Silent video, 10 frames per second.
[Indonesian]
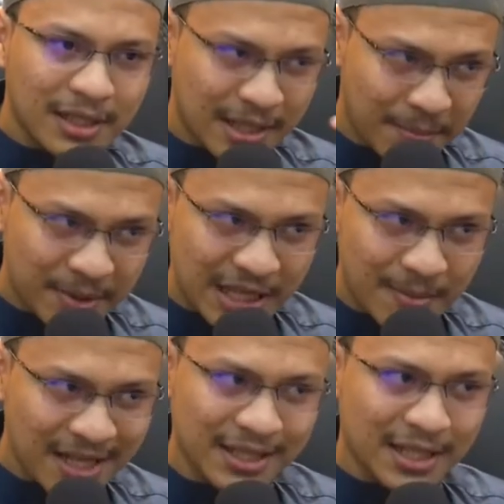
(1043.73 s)
yang
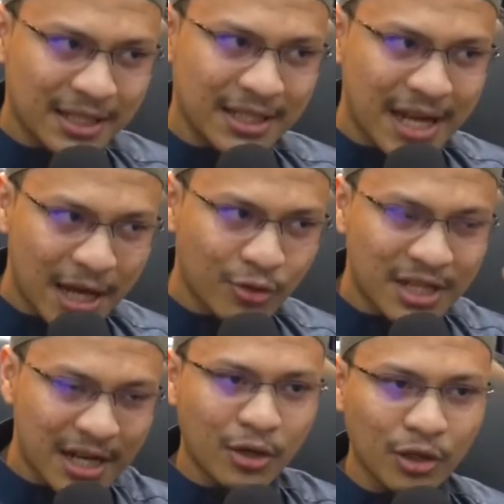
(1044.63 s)
pertama ingat-ingat ya harus
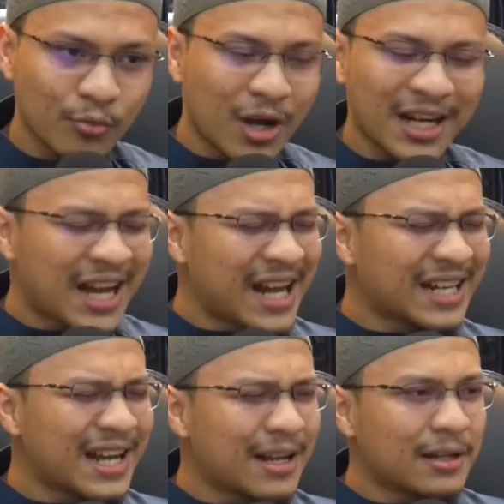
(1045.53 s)
karena Allah bukan
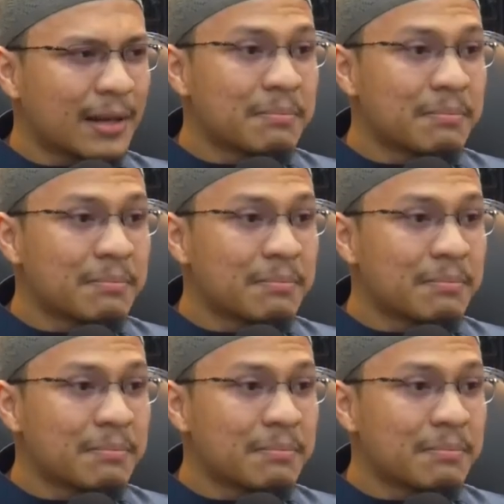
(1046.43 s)
karena